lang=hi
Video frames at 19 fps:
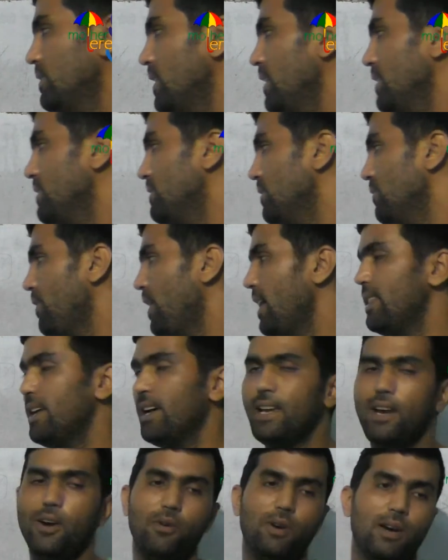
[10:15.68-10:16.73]
सकता है इससे फायदा
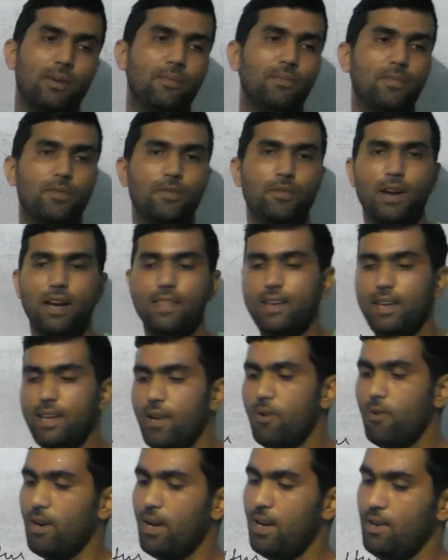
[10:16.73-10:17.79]
क्या होगा फायदा
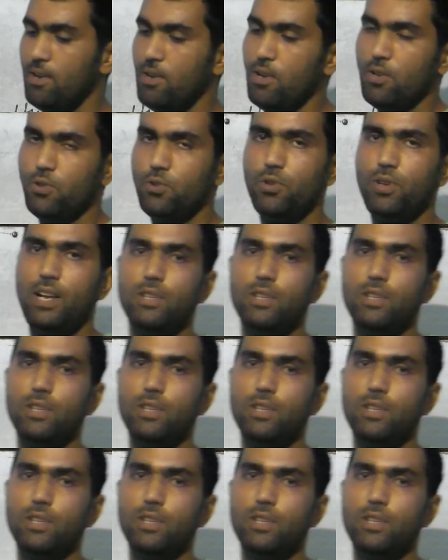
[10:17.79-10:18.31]
ये होगा जो